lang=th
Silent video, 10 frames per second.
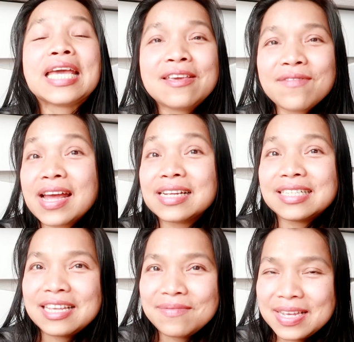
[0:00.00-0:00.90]
อีแม่ช
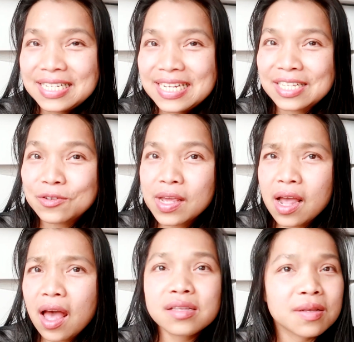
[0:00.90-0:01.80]
นีมีชีสด้วย
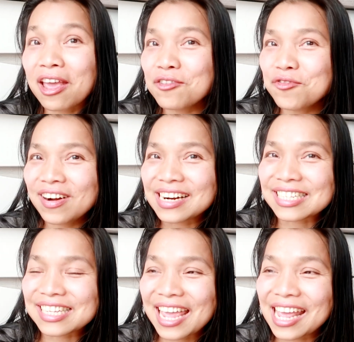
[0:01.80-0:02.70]
นะคะไปฝรั่ง
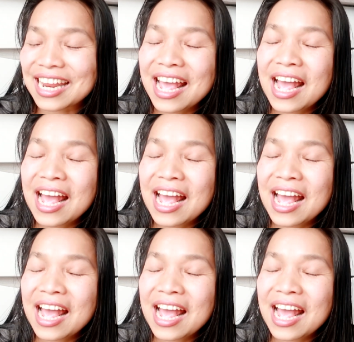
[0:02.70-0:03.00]
เศส